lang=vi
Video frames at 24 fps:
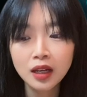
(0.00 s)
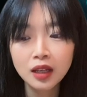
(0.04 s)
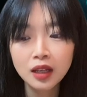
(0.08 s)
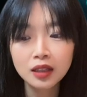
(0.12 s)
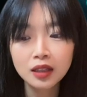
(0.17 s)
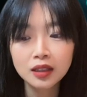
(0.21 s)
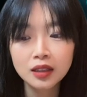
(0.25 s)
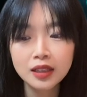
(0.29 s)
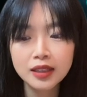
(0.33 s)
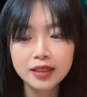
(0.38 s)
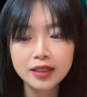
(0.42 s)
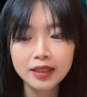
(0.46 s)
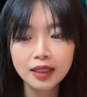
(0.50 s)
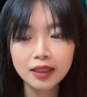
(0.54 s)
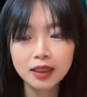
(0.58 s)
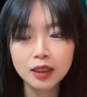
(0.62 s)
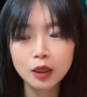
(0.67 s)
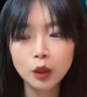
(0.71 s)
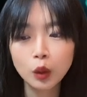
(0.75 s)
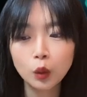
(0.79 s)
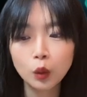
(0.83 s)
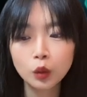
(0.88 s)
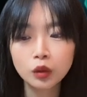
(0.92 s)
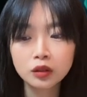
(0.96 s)
thì rất
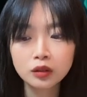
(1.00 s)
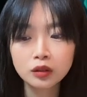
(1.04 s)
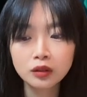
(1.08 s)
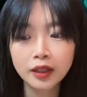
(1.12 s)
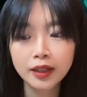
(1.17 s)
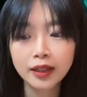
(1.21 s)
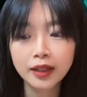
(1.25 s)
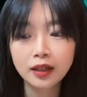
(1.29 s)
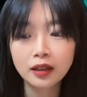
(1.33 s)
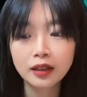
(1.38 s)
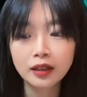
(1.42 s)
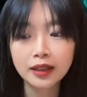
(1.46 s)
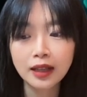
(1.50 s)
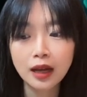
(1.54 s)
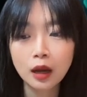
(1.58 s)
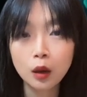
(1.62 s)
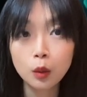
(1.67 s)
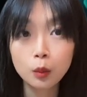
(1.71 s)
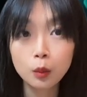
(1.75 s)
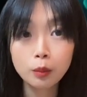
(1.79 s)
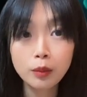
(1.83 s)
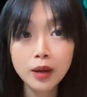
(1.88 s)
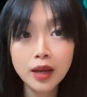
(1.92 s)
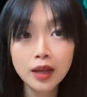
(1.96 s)
nhiều người người ta
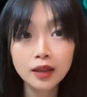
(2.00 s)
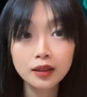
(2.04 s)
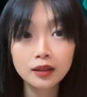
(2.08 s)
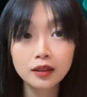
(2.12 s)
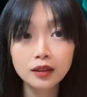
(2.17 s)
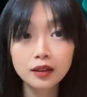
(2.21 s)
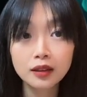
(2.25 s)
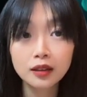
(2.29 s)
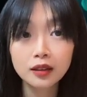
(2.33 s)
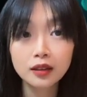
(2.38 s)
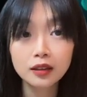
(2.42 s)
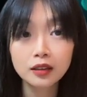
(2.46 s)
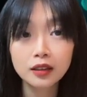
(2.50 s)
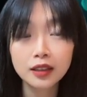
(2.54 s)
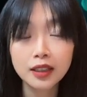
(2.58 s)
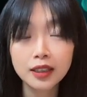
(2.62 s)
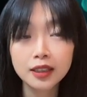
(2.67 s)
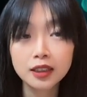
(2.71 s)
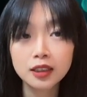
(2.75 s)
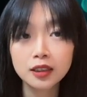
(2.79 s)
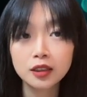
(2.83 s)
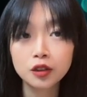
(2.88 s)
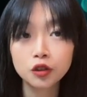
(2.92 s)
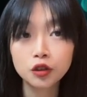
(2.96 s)
không biết người
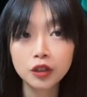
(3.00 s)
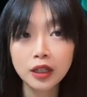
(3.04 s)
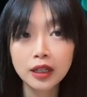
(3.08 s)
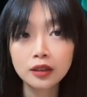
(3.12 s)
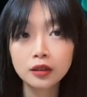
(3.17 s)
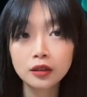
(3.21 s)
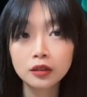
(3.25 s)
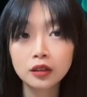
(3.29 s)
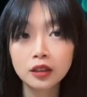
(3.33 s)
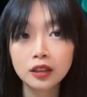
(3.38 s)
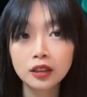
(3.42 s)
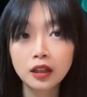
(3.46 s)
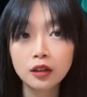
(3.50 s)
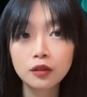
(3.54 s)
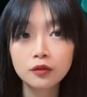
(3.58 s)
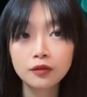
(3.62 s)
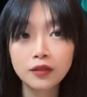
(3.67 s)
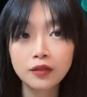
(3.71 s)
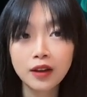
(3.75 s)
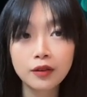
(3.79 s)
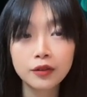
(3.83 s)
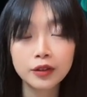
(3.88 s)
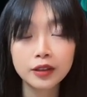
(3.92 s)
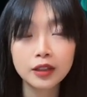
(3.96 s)
ta chỉ trade thôi người ta
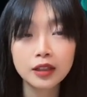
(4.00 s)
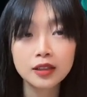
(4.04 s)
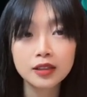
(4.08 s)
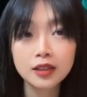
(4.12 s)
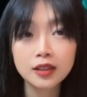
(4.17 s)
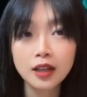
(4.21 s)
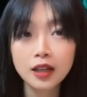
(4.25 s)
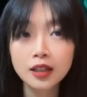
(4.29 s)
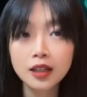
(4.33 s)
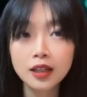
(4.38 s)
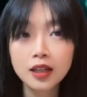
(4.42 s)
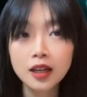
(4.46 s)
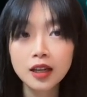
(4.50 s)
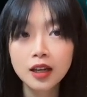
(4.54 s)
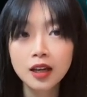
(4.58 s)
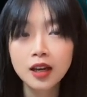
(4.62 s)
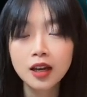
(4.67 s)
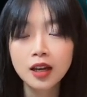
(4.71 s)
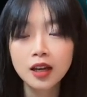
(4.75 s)
không vào người ta stake ấy